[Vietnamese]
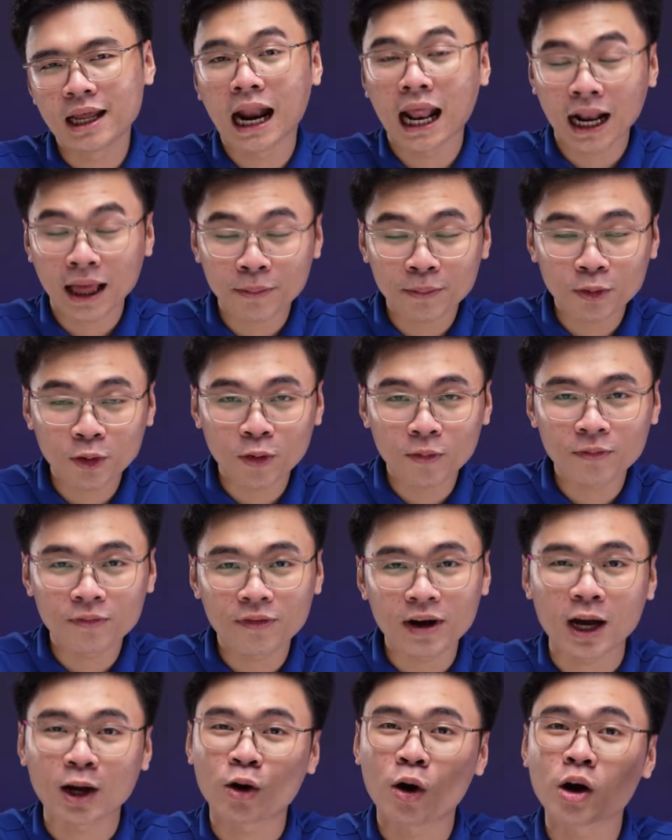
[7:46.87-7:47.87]
là laptop
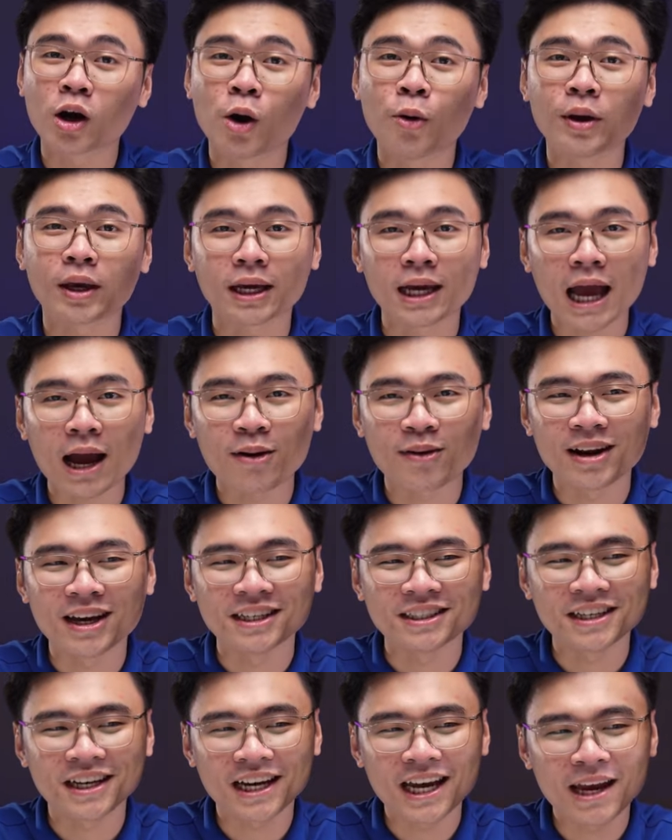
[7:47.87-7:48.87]
và có cấu hình cao để
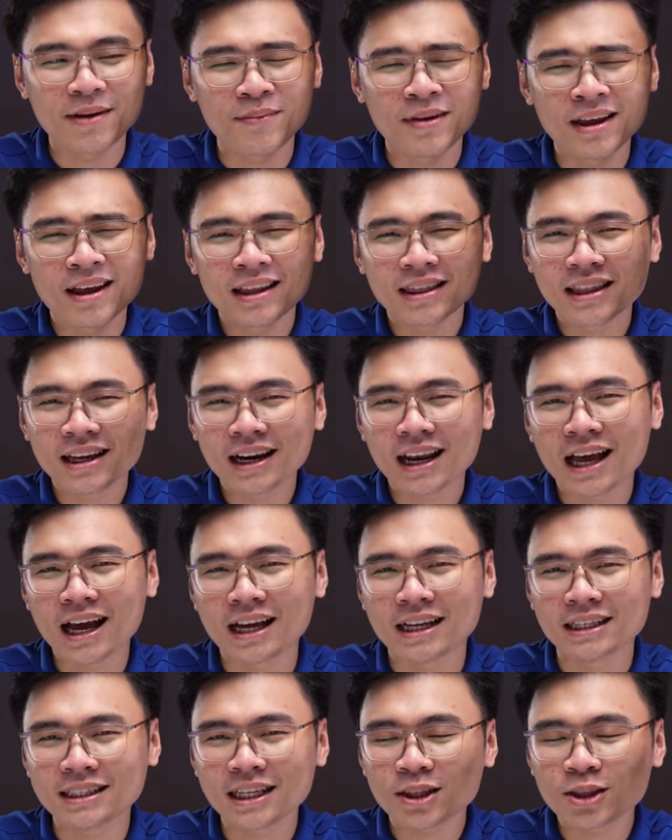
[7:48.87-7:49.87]
chơi game tức là
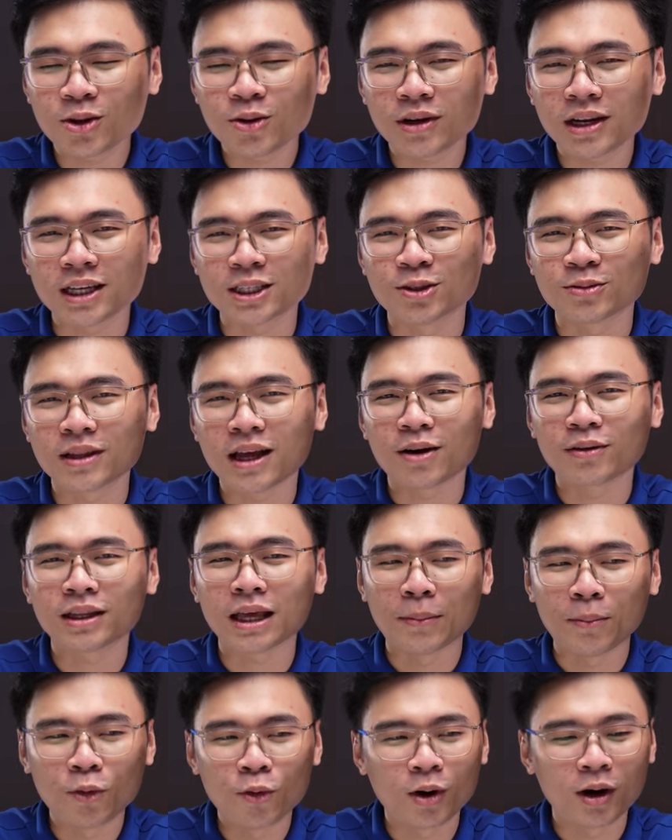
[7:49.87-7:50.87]
rất tốt để chúng ta có
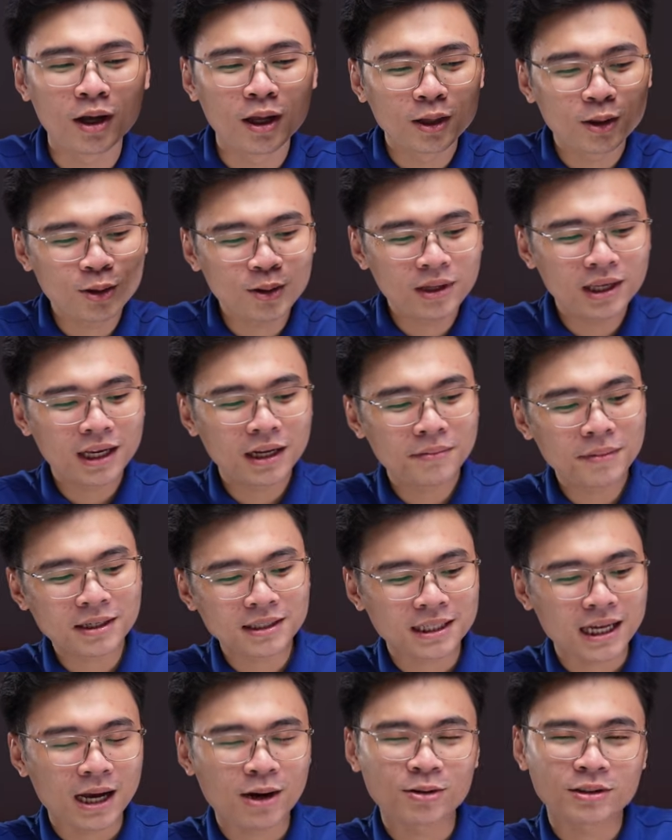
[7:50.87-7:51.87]
thể mua tuy nhiên mức
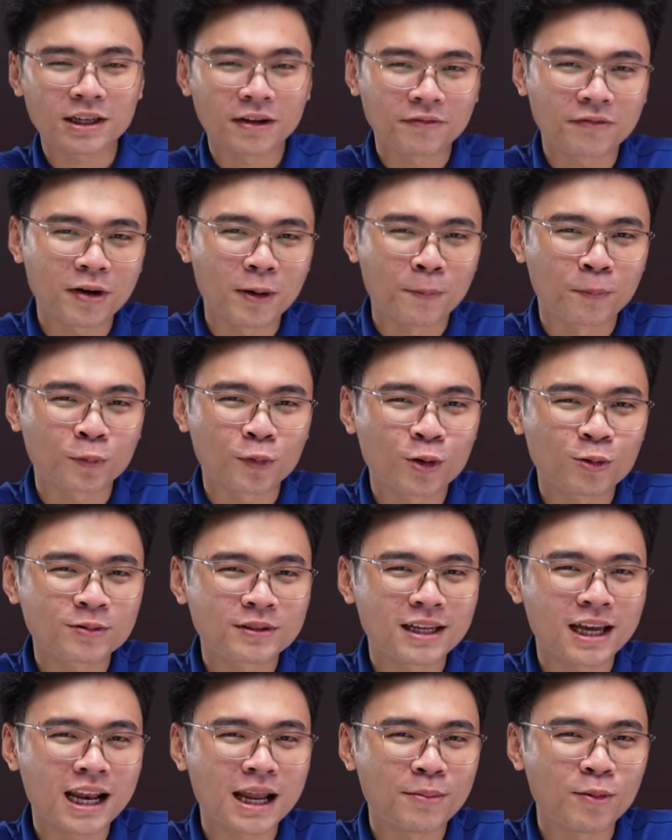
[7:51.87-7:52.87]
giá của sản phẩm cũng
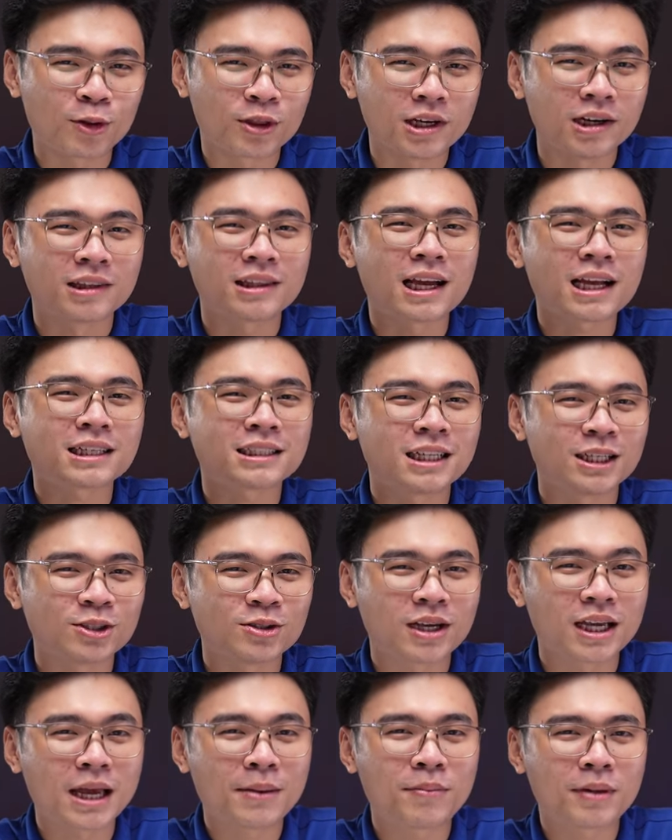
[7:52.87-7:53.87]
sẽ là một thử thách dành
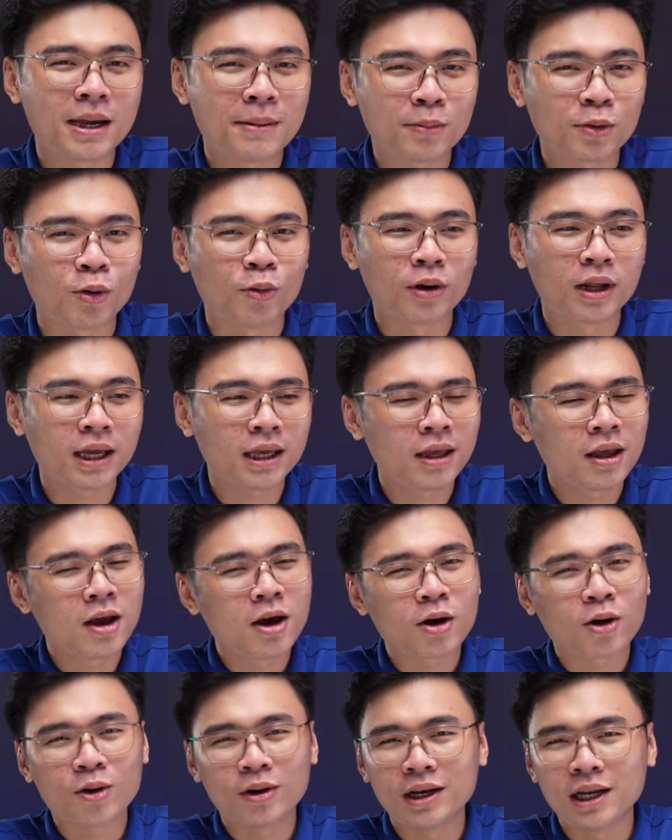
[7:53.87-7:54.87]
cho anh em game thủ đấy
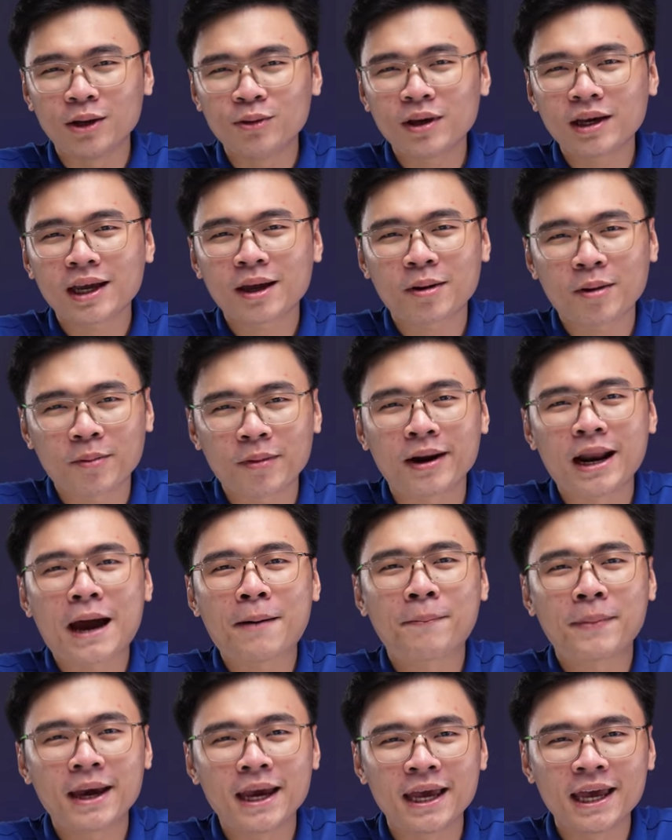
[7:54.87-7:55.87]
còn nếu như anh em mà
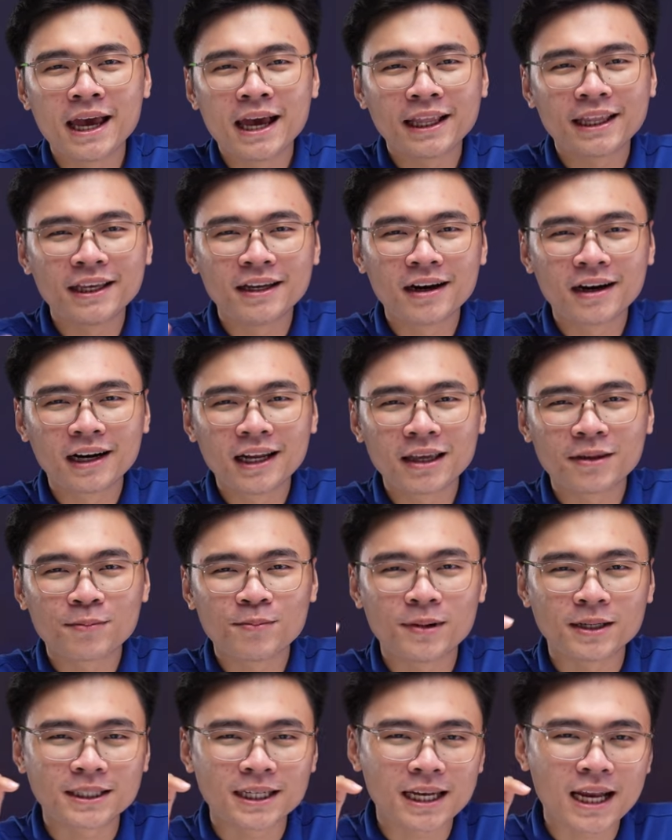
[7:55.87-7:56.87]
đam mê thì đường link
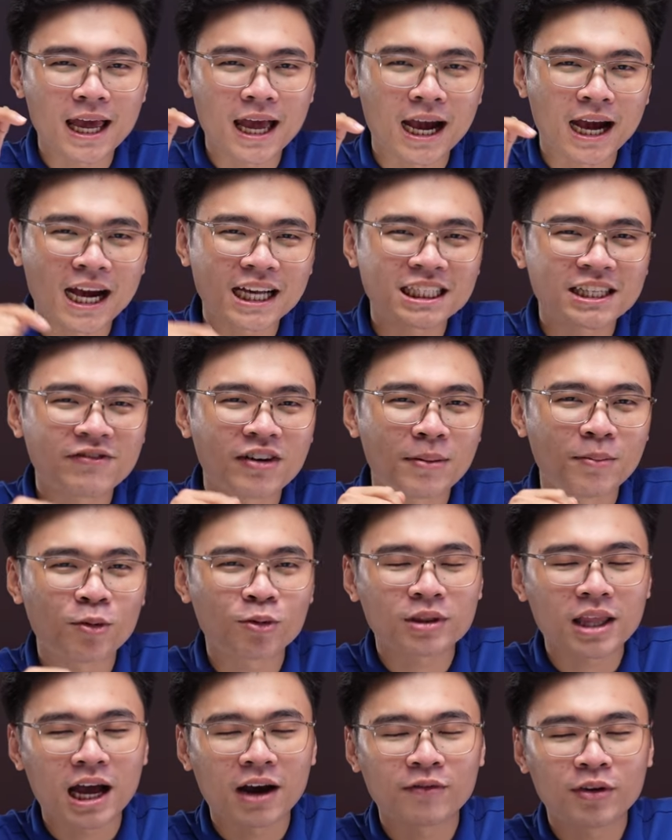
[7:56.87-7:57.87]
mình sẽ để ngay dưới phần mô
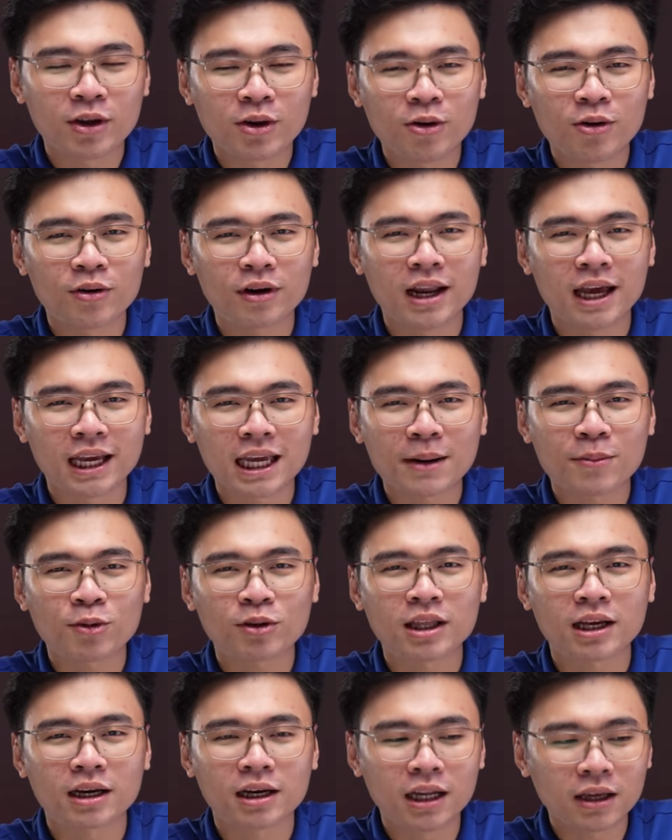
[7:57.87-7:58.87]
tả video để anh em có
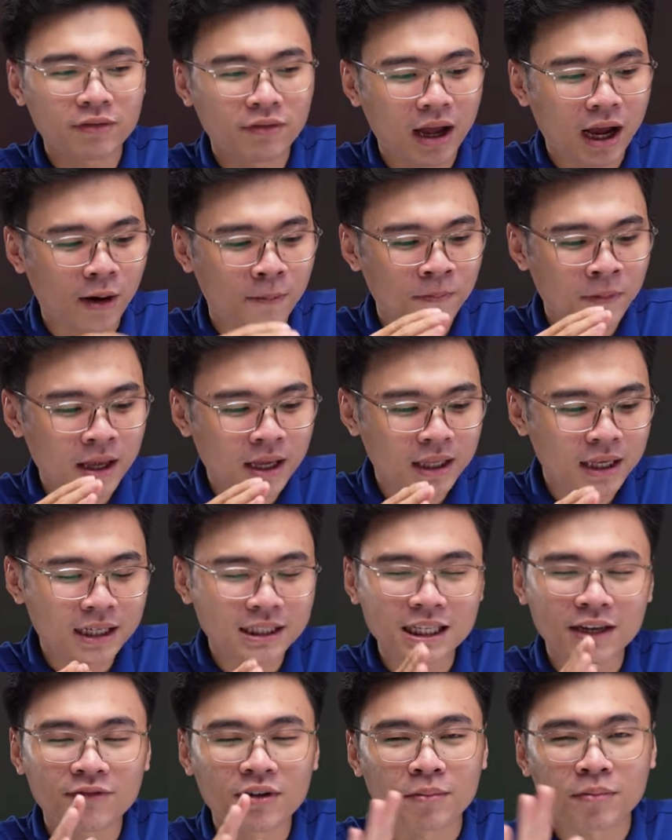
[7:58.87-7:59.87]
thể click vào những
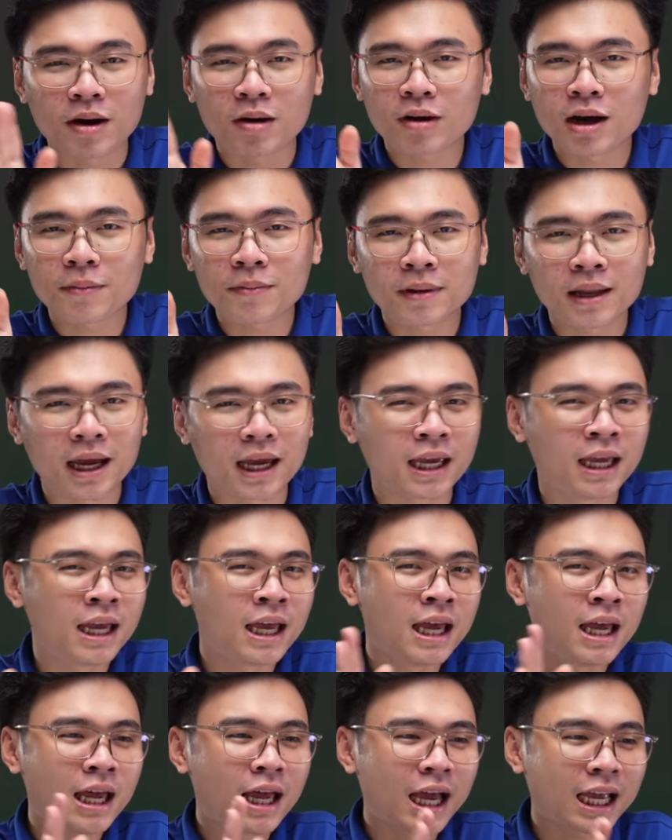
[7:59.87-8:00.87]
sản phẩm cao cấp như này
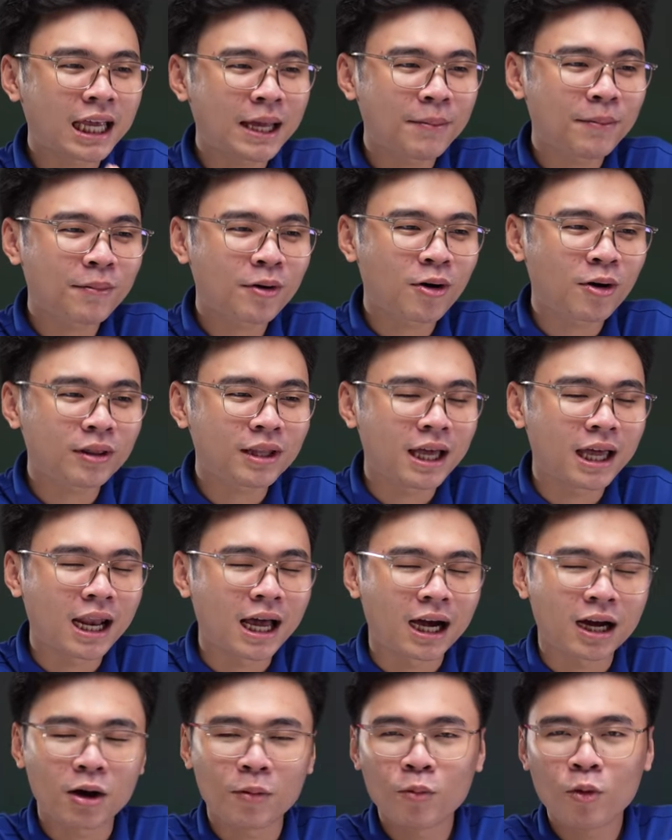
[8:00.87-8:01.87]
anh em có thể
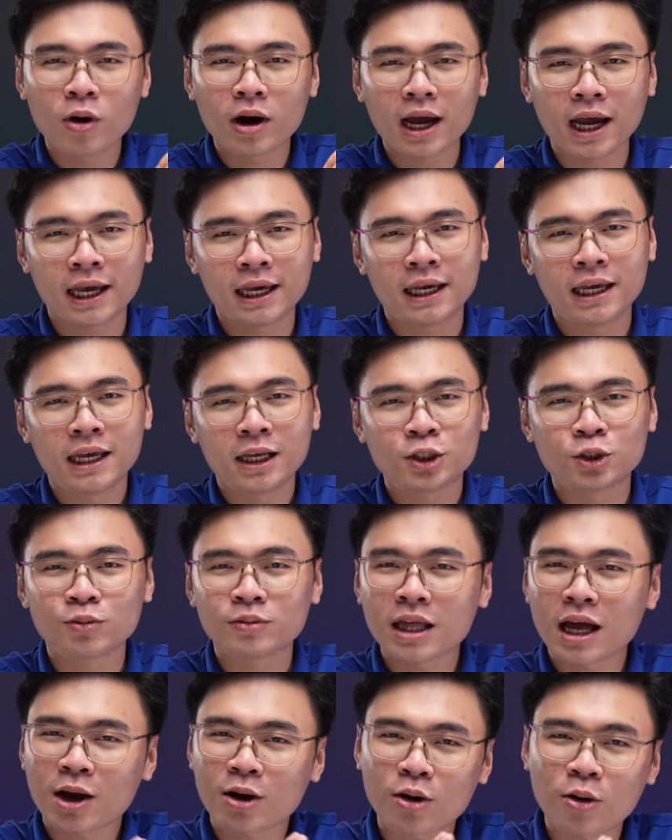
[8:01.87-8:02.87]
là không mua ngay chúng
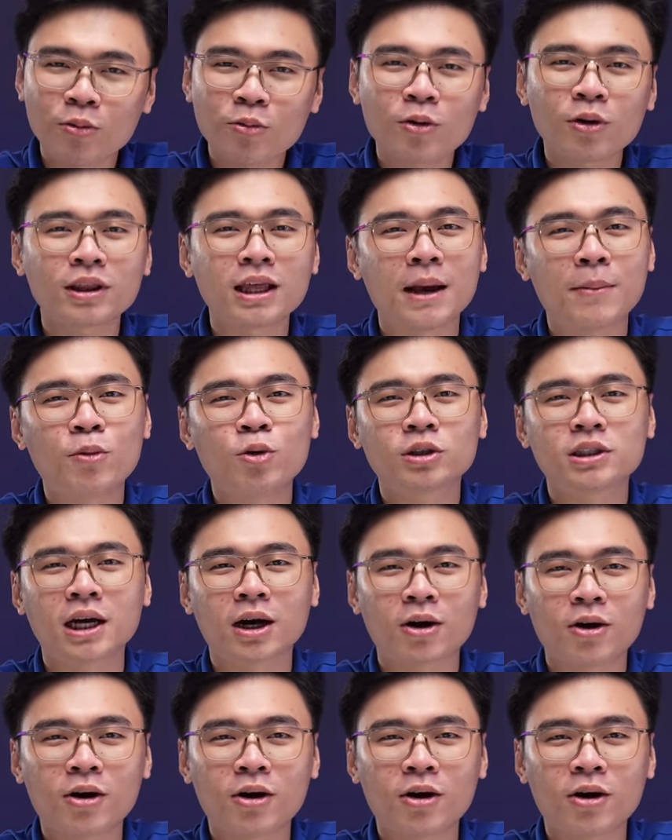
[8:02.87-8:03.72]
ta cũng có thể mua trả